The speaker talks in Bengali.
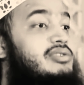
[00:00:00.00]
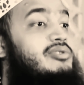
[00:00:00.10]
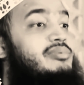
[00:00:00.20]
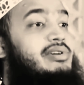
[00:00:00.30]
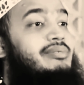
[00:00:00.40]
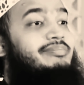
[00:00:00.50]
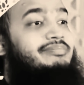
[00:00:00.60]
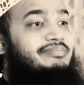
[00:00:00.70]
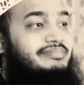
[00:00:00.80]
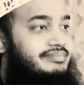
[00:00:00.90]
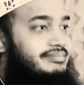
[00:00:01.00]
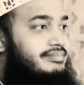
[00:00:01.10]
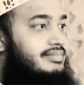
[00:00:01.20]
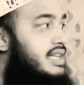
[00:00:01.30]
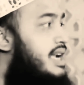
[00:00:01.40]
তেলাওয়াত করবে
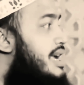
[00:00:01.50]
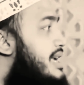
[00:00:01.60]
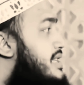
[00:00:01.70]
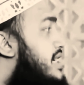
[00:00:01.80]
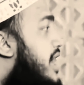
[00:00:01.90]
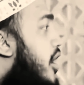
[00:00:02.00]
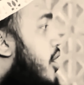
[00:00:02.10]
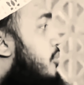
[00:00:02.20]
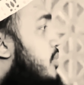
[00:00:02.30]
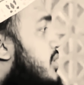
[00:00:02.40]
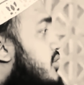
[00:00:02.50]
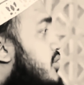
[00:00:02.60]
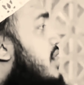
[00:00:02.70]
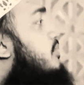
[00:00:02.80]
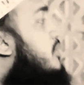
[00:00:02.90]
যেটা
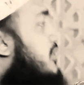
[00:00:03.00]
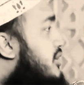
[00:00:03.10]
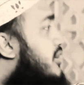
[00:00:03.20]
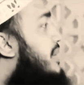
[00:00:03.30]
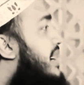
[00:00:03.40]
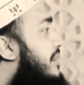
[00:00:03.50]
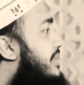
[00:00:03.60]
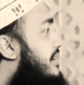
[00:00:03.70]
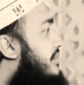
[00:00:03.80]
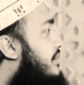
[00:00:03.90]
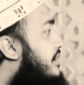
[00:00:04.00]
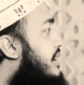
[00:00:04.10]
অপবিত্রকে পবিত্র বানাবে